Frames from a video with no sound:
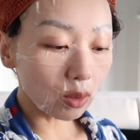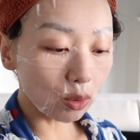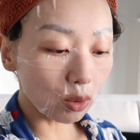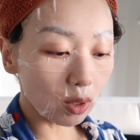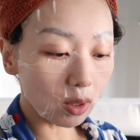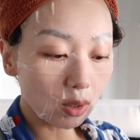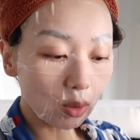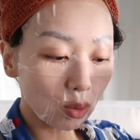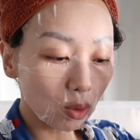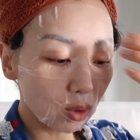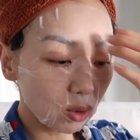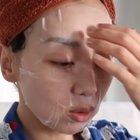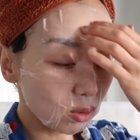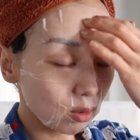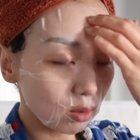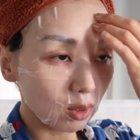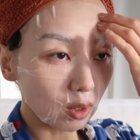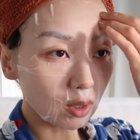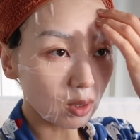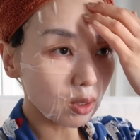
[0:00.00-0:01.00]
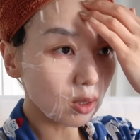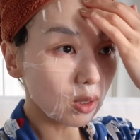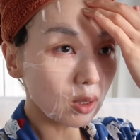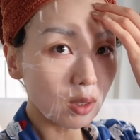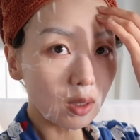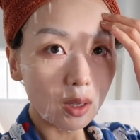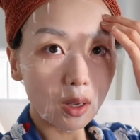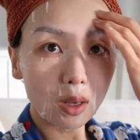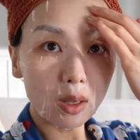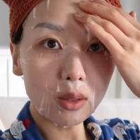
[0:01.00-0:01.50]
个靴子我也是
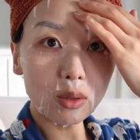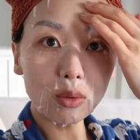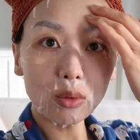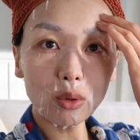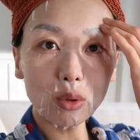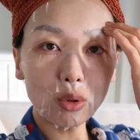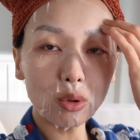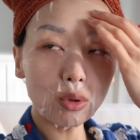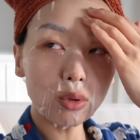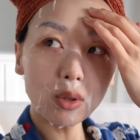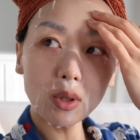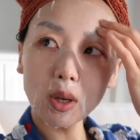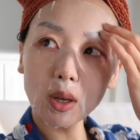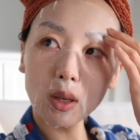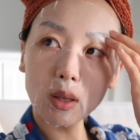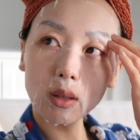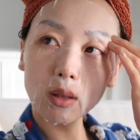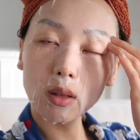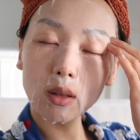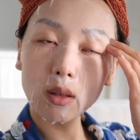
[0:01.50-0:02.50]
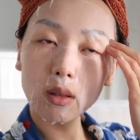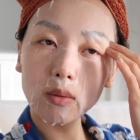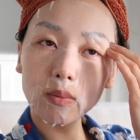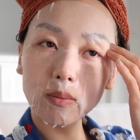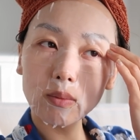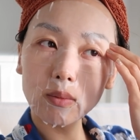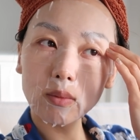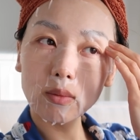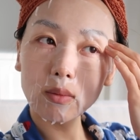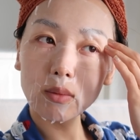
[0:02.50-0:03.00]
今年、去年，
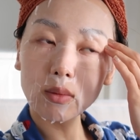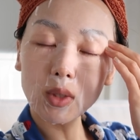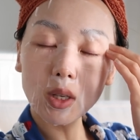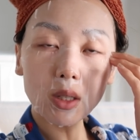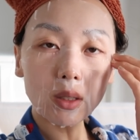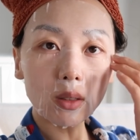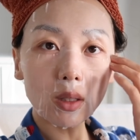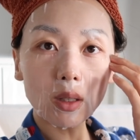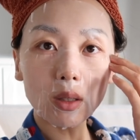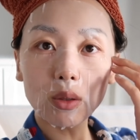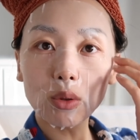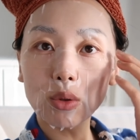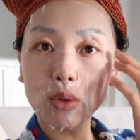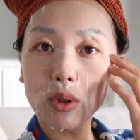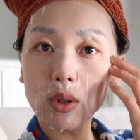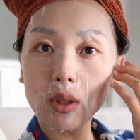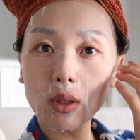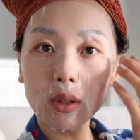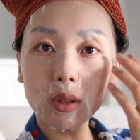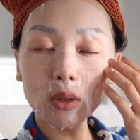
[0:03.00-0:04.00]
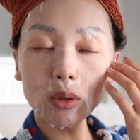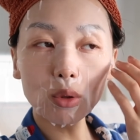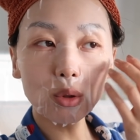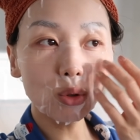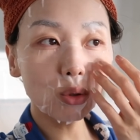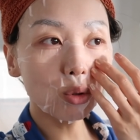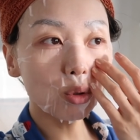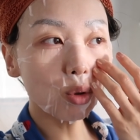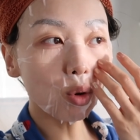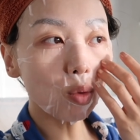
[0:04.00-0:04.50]
那个靴子是
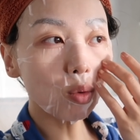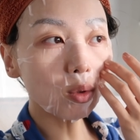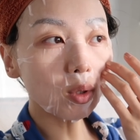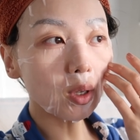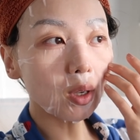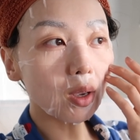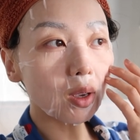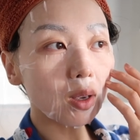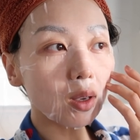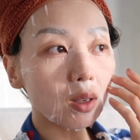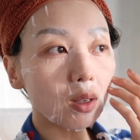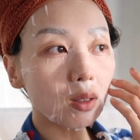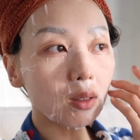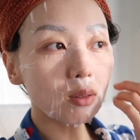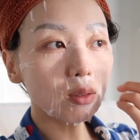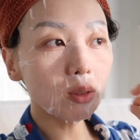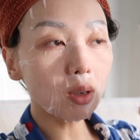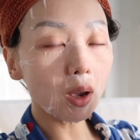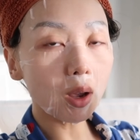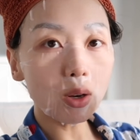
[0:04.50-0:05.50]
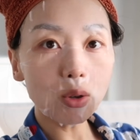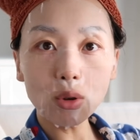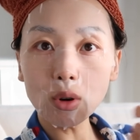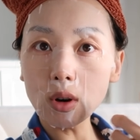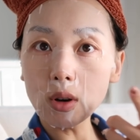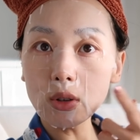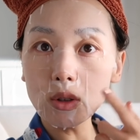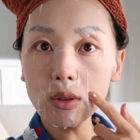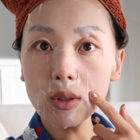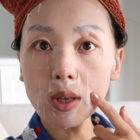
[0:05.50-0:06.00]
就是冬天开
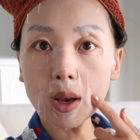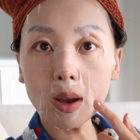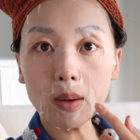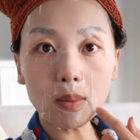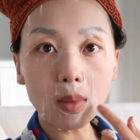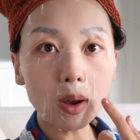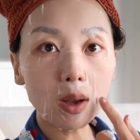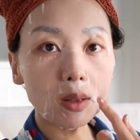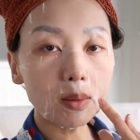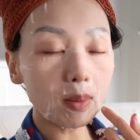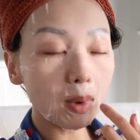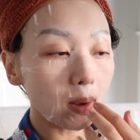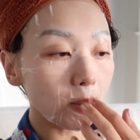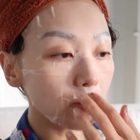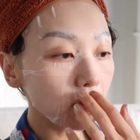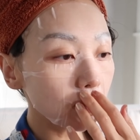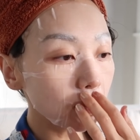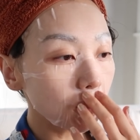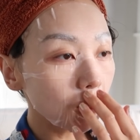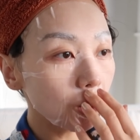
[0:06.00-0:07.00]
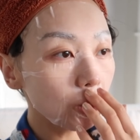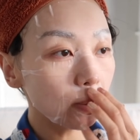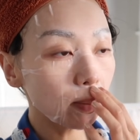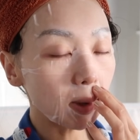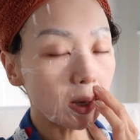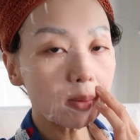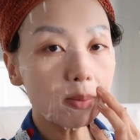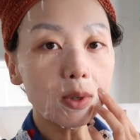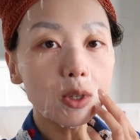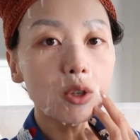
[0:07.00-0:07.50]
春的时候才买的，
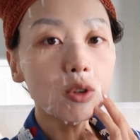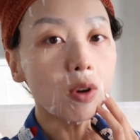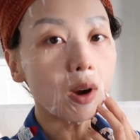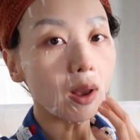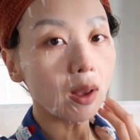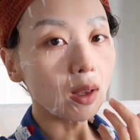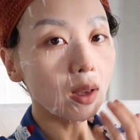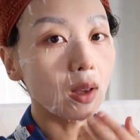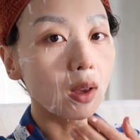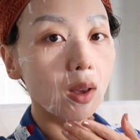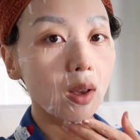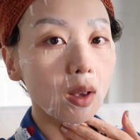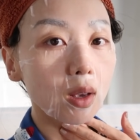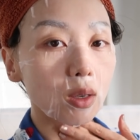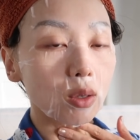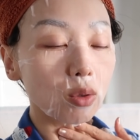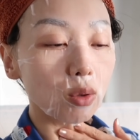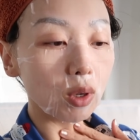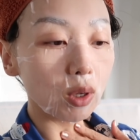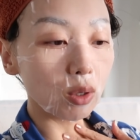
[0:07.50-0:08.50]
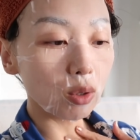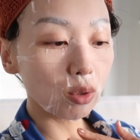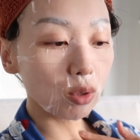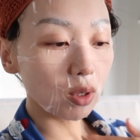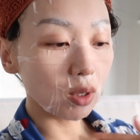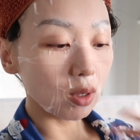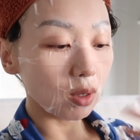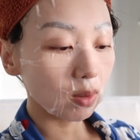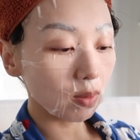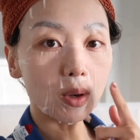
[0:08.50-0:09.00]
没怎么穿，所以就
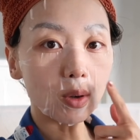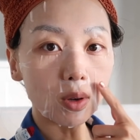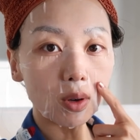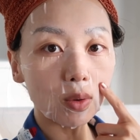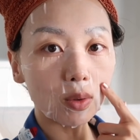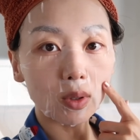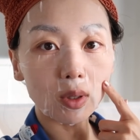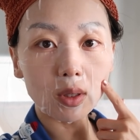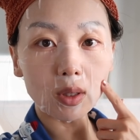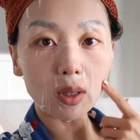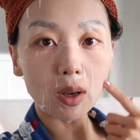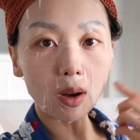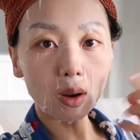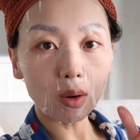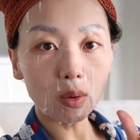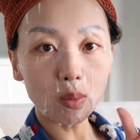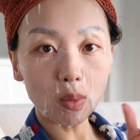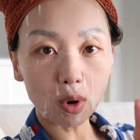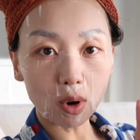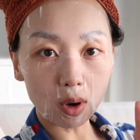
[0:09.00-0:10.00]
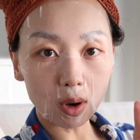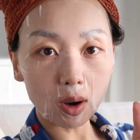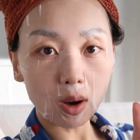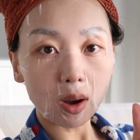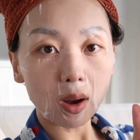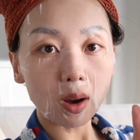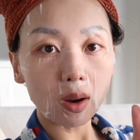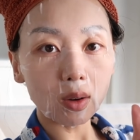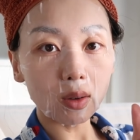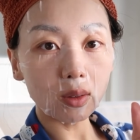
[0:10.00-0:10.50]
是没有跟我的脚磨合
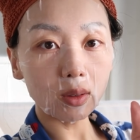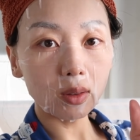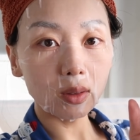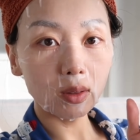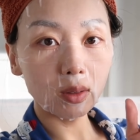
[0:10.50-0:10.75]
好。